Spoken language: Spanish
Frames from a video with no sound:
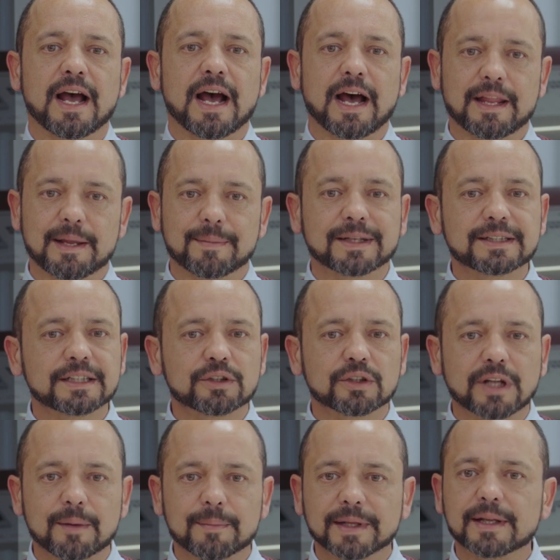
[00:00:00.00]
Además es
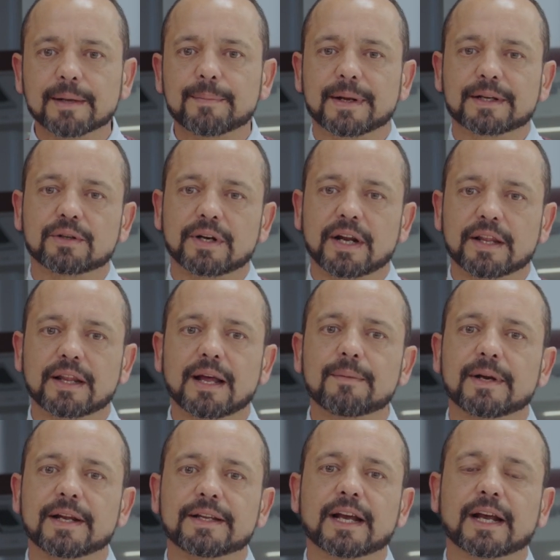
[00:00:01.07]
totalmente
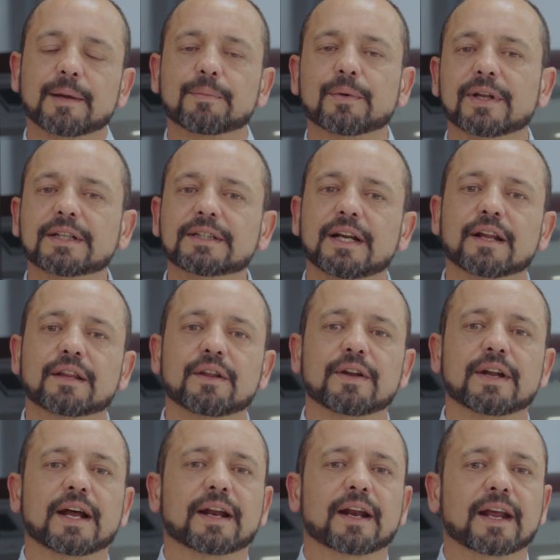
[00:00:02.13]
personalizable, ya que puedes
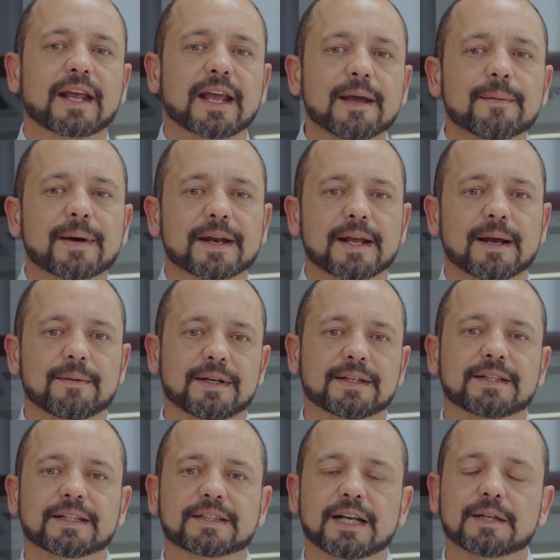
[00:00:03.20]
seleccionar qué
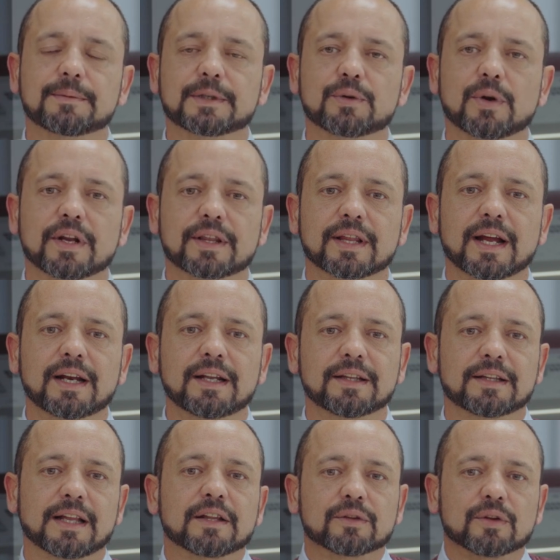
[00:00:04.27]
variables deseas
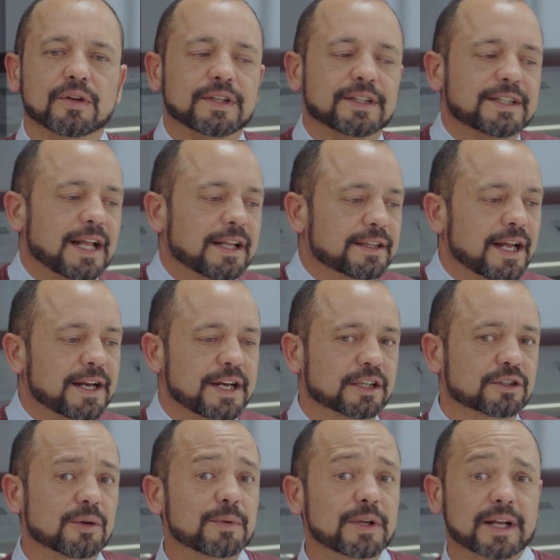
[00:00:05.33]
visualizar, tanto
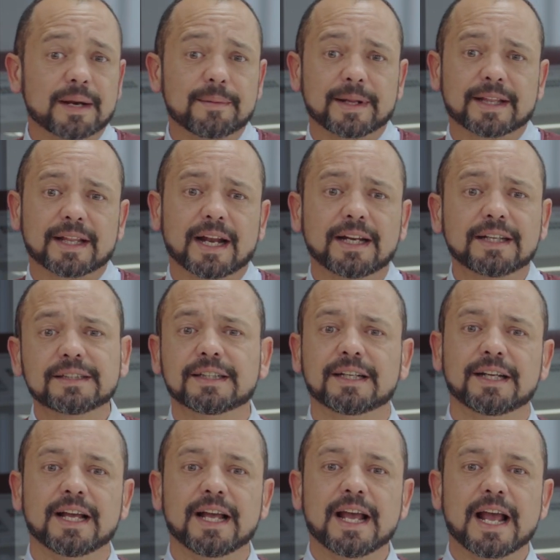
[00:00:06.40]
instantáneas como incrementales,
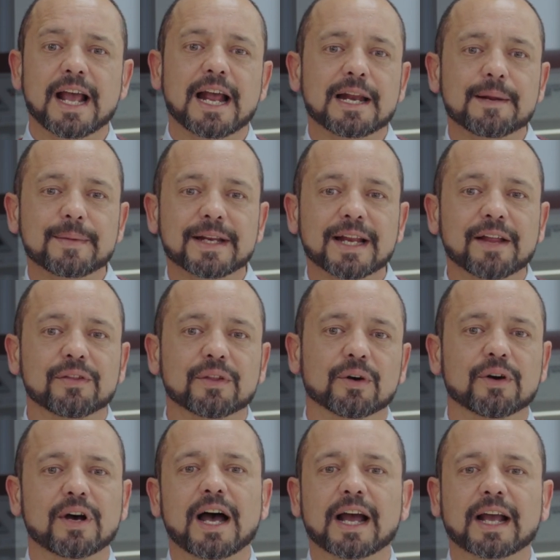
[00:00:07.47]

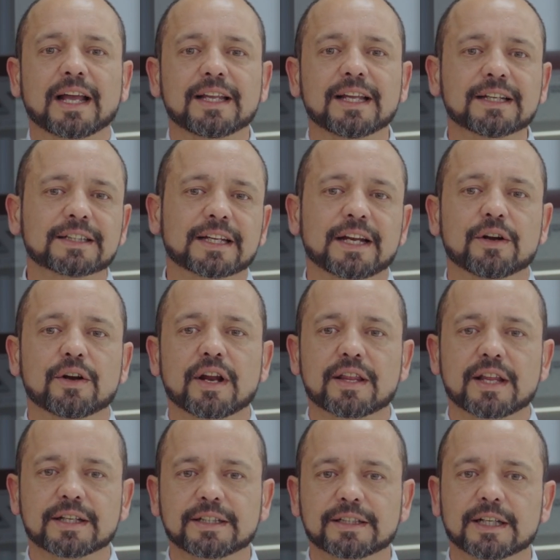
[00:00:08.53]
eliminando aquellas que no
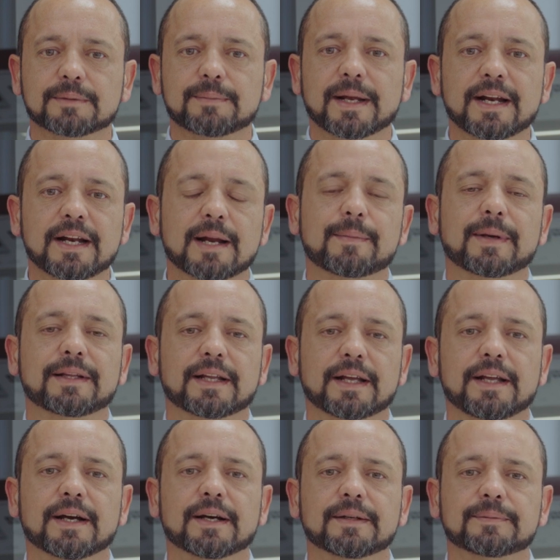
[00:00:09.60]
necesites ver en la
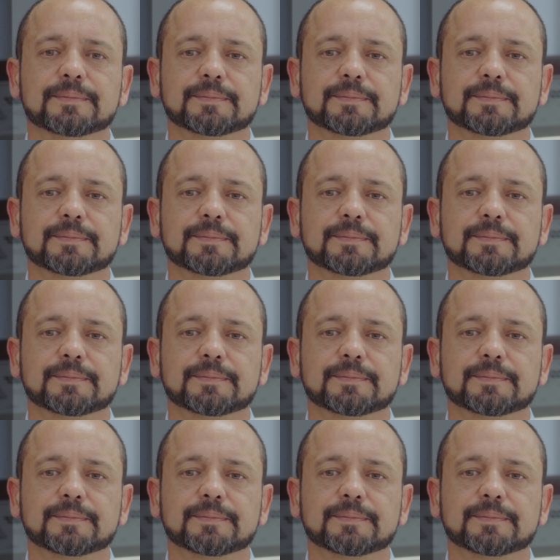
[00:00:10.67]
pantalla.